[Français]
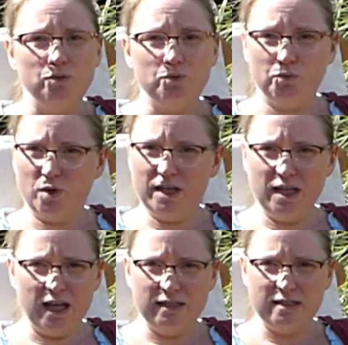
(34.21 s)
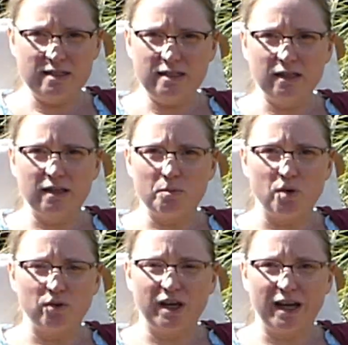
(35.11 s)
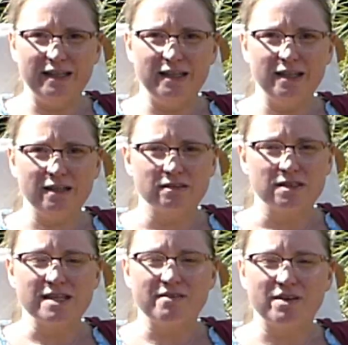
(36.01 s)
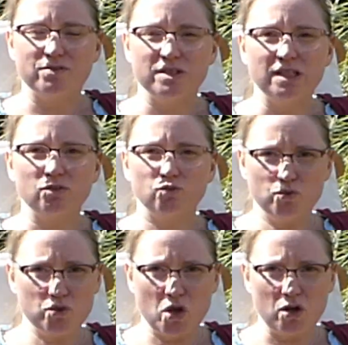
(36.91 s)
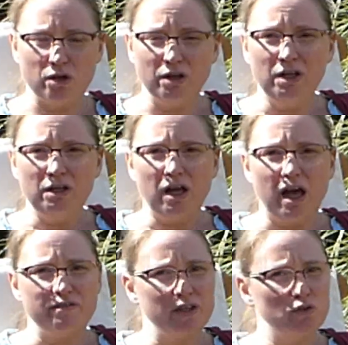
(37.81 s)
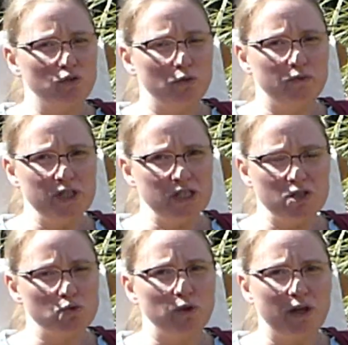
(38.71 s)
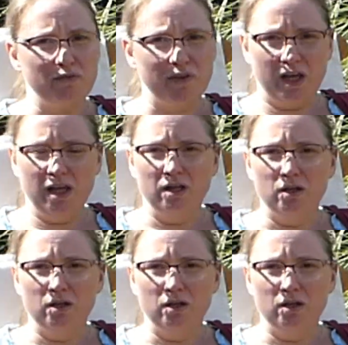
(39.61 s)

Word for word: Une fois qu'il a le désir d'apprendre à lire, ça va venir tout seul. Avec notre fils, c'est ce qu'on a fait.